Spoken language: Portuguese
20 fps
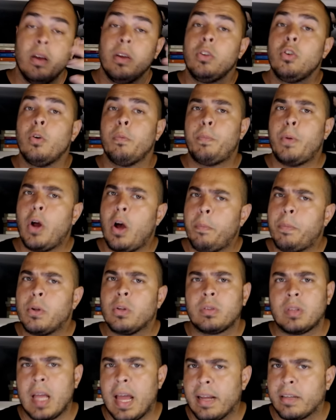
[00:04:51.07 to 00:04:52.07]
E o
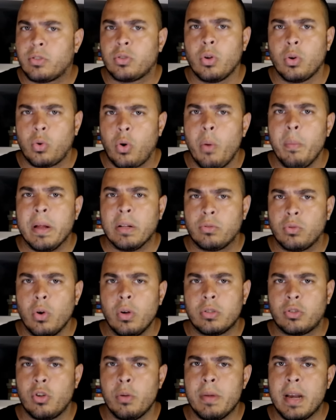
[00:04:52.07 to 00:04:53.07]
próprio Textor
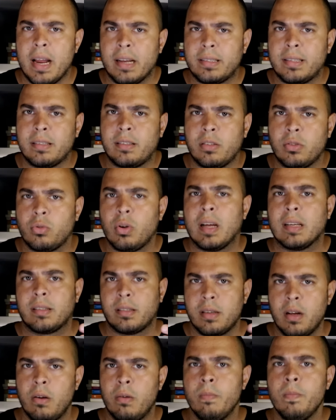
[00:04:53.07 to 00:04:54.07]
comentou sobre essa
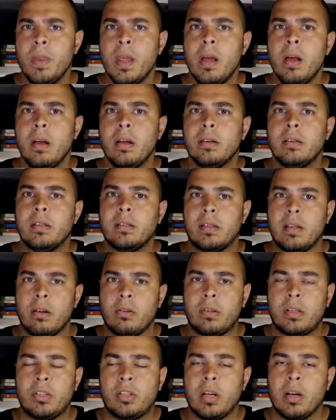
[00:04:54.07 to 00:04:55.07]
situação,
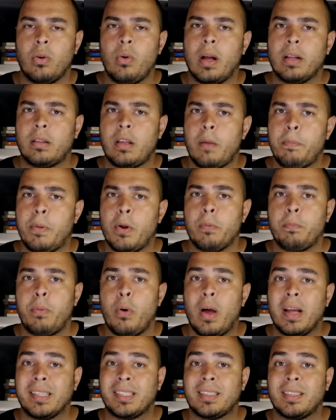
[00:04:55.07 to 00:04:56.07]
dizendo que chegou até a
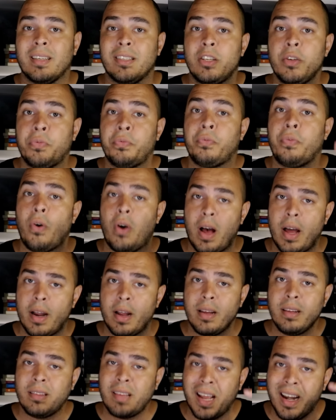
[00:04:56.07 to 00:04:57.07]
proposta de
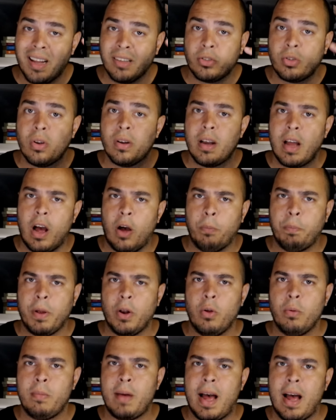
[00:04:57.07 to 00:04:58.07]
fora, internacional,
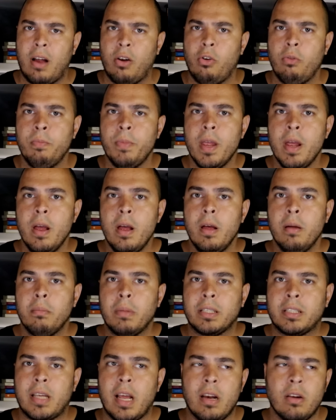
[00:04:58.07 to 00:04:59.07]
pelo Marlon,
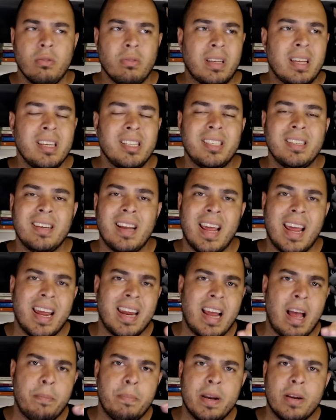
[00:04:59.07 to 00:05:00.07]
mas que ele não quis
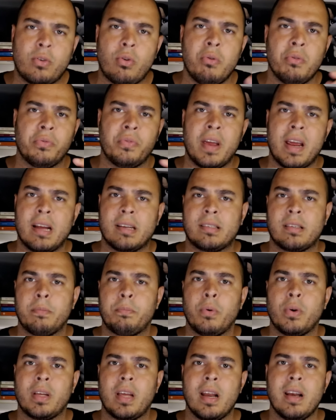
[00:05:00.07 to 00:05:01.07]
nem abrir conversa
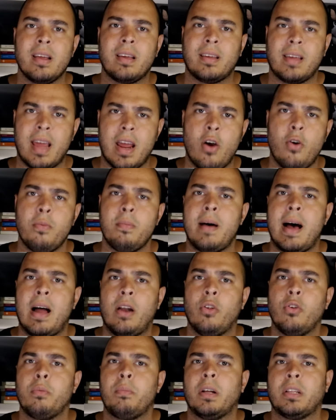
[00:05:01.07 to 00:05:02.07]
porque ele quer o
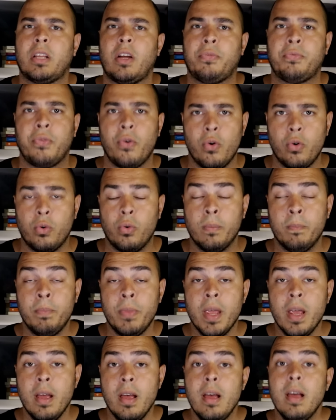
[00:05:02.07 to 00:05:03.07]
Marlon no Botafogo.
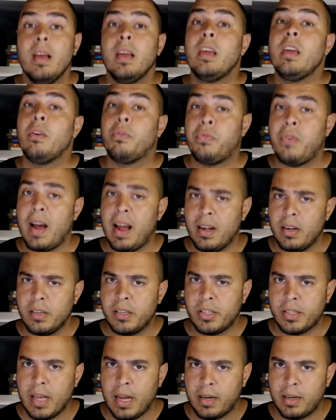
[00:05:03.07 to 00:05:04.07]
E vale
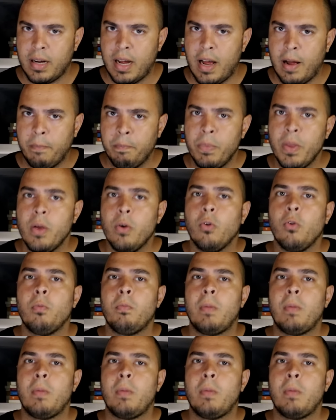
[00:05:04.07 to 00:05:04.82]
destacar, o